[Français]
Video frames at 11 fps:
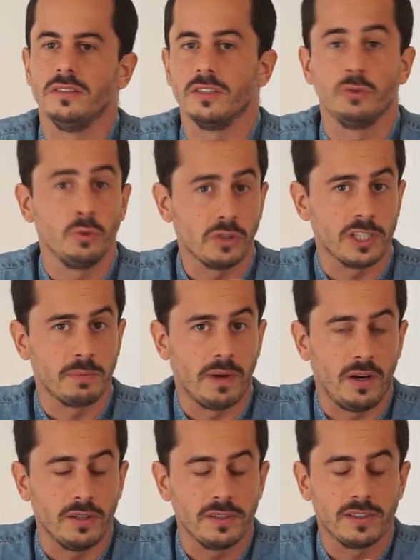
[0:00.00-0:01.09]
en toute
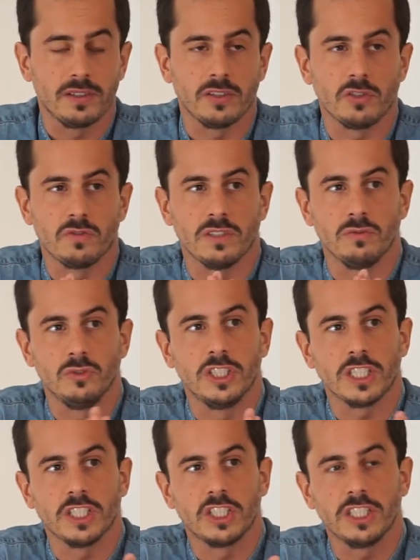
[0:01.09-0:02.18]
transparence, je vais vous
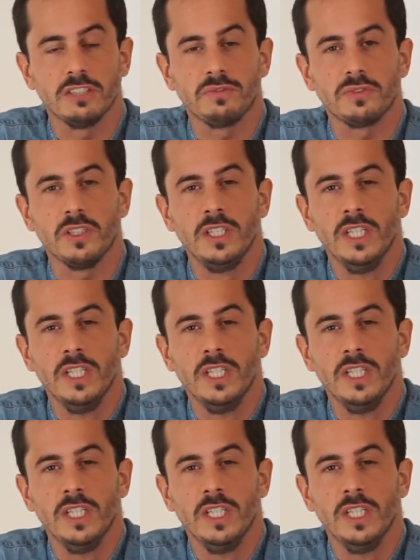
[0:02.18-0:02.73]
dire les chiffres,